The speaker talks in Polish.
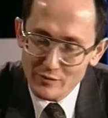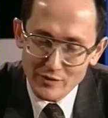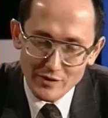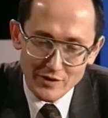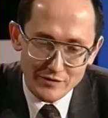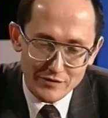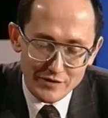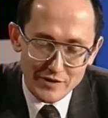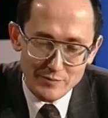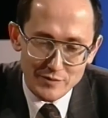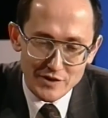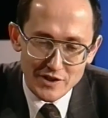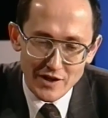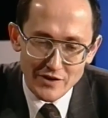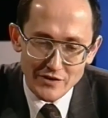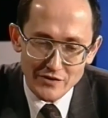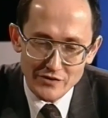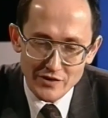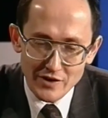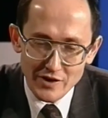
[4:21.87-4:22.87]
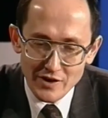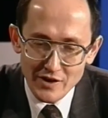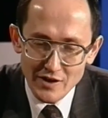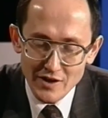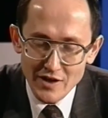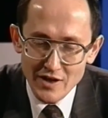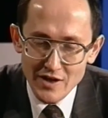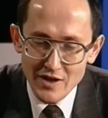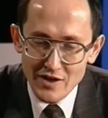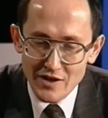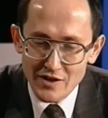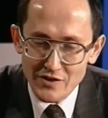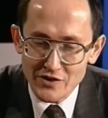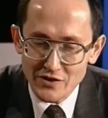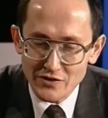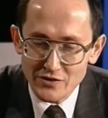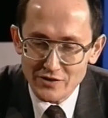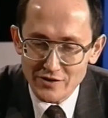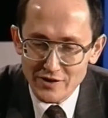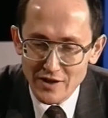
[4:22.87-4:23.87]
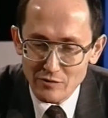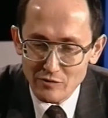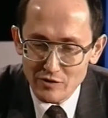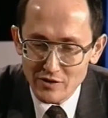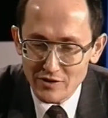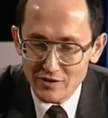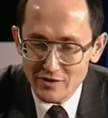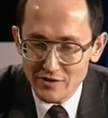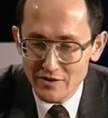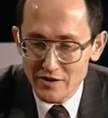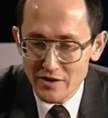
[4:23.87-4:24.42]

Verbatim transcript: w tym sensie, że zostały